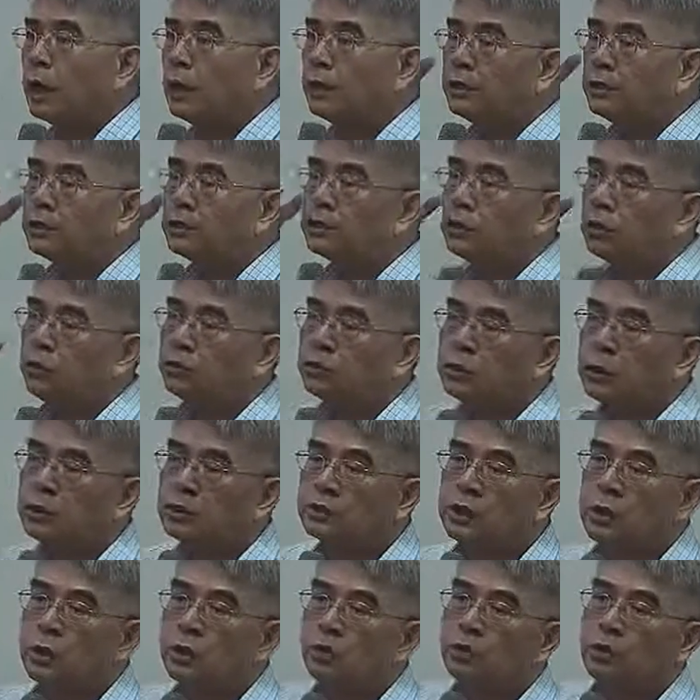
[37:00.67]
它的售
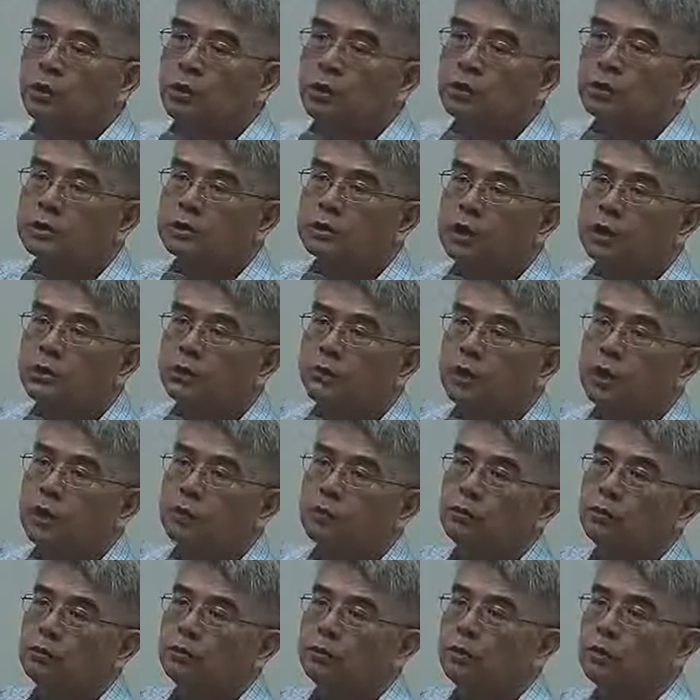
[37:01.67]
价超过二三
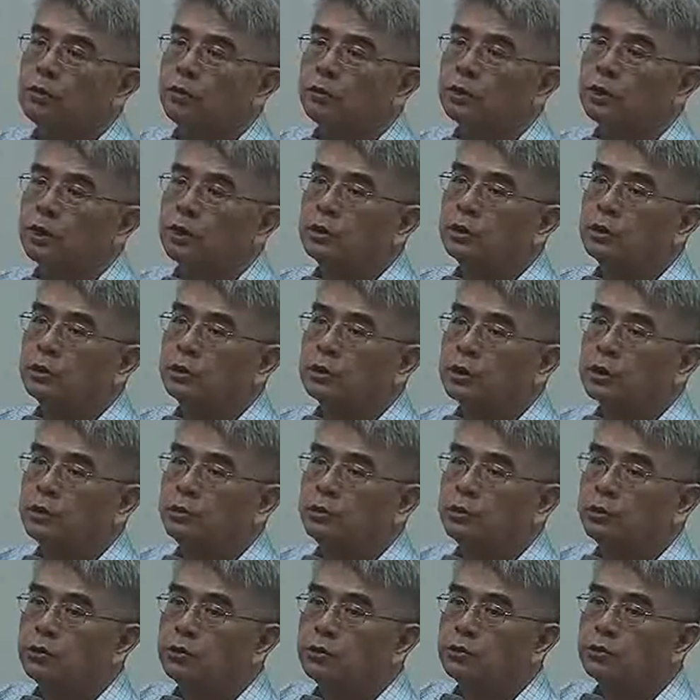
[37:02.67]
万六千的
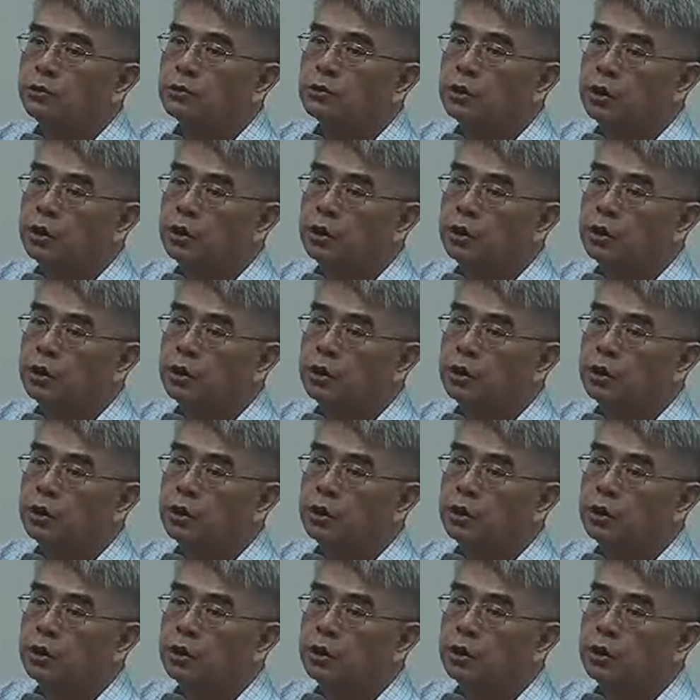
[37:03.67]
几率